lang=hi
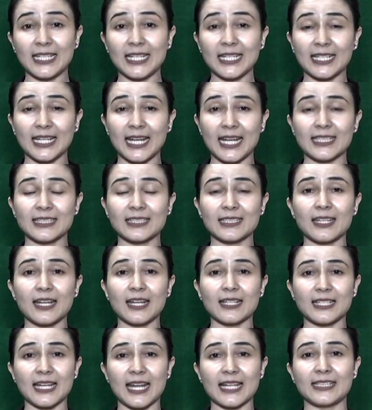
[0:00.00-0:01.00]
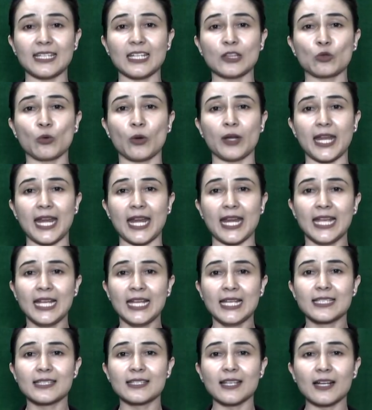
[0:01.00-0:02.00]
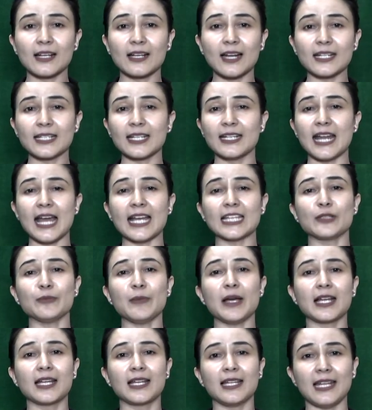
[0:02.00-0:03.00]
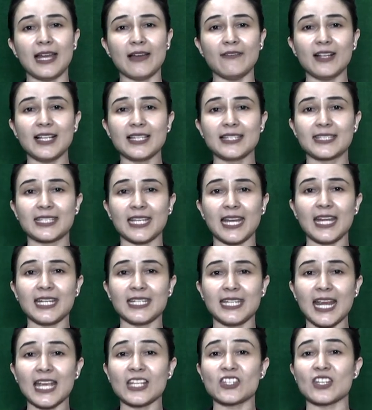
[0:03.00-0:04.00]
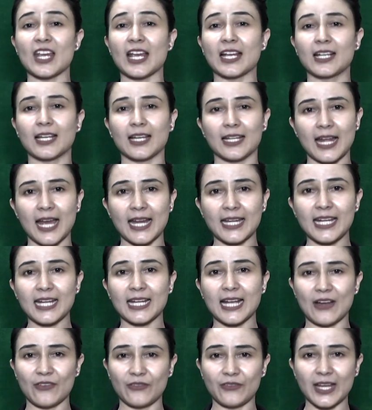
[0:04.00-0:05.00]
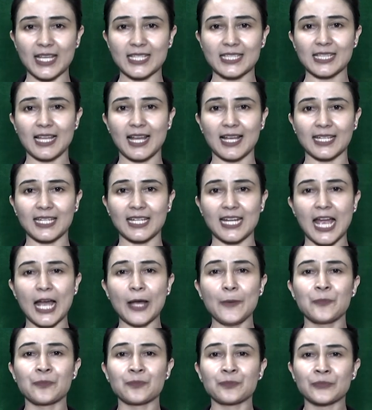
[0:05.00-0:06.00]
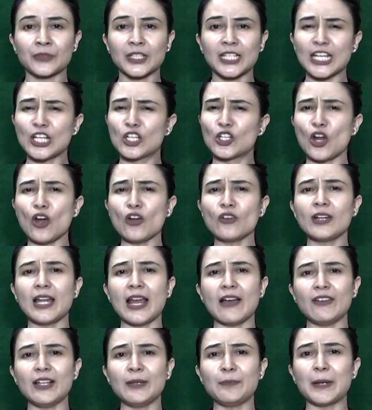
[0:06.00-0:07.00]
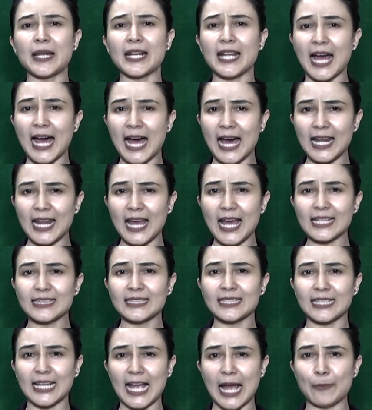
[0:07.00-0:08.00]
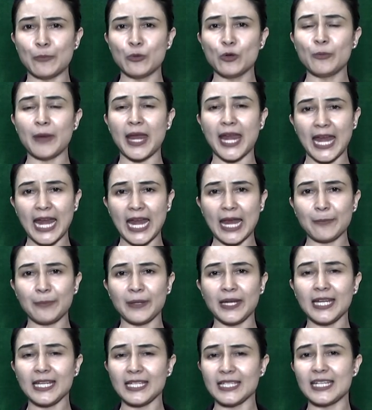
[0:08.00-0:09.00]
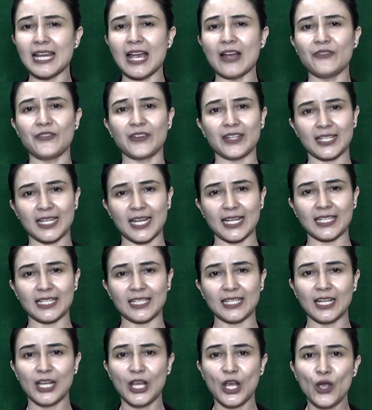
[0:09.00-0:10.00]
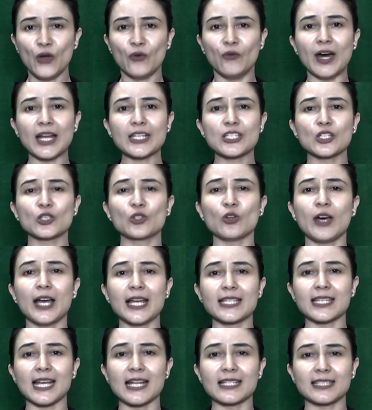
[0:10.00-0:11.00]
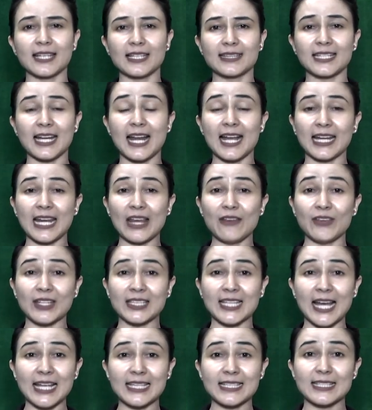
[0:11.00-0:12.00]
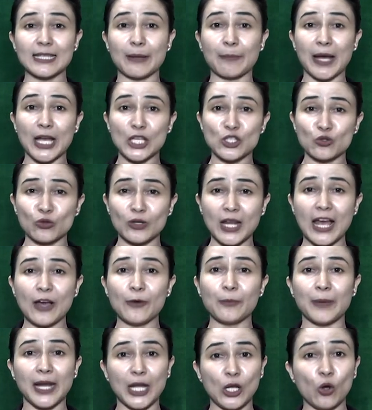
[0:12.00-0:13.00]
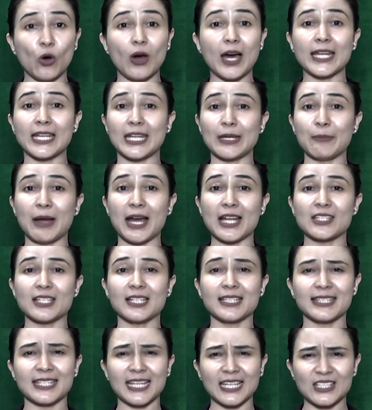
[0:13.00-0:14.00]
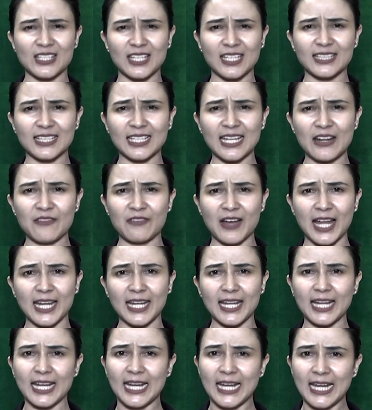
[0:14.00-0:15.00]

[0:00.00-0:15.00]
ही केंद्रीय नेतृत्व ने संगठनात्मक लेवल से ये चेक कराने का फैसला किया कि ग्राउंड लेवल पर हालात काबू में है भी या फिर नहीं वर्ष 2017 के विधानसभा चुनाव में लोअर हिमाचल से जीतने वाले